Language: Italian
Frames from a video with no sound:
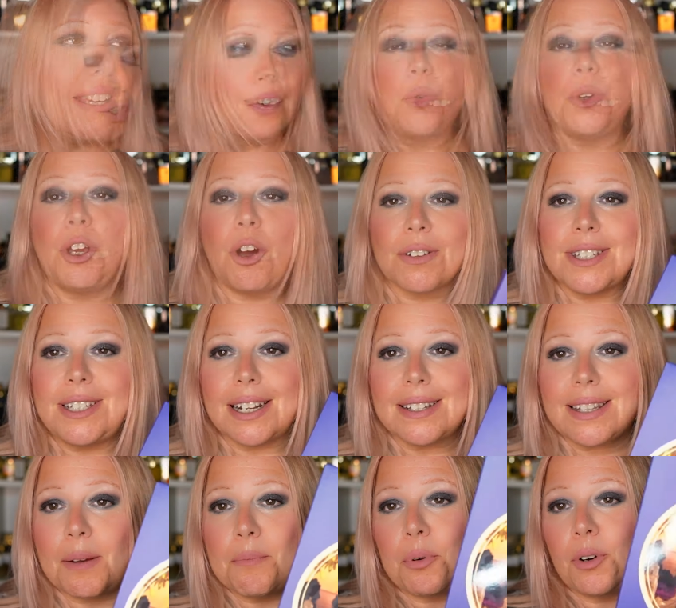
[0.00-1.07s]
Io qui ho sia il
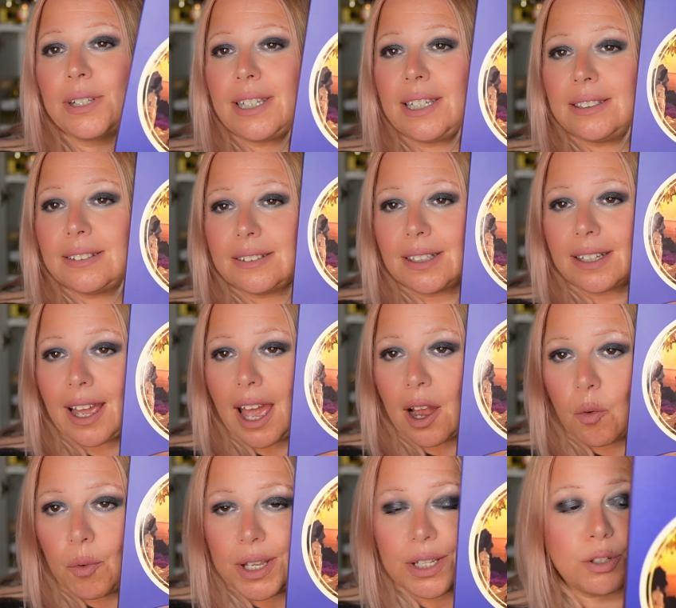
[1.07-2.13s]
sample kit che
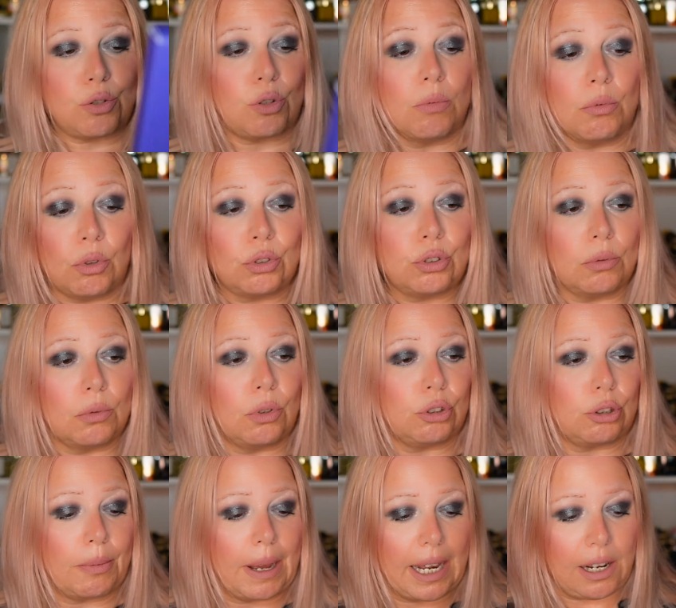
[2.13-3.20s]
è questo molto
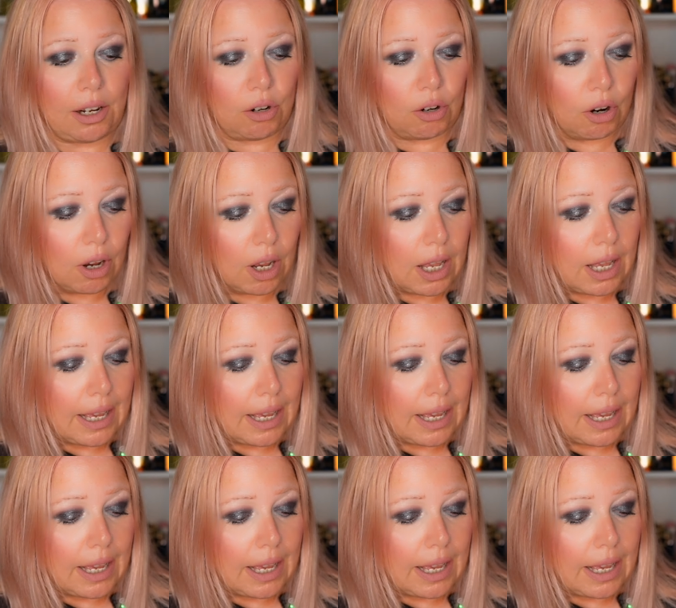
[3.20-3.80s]
molto bello,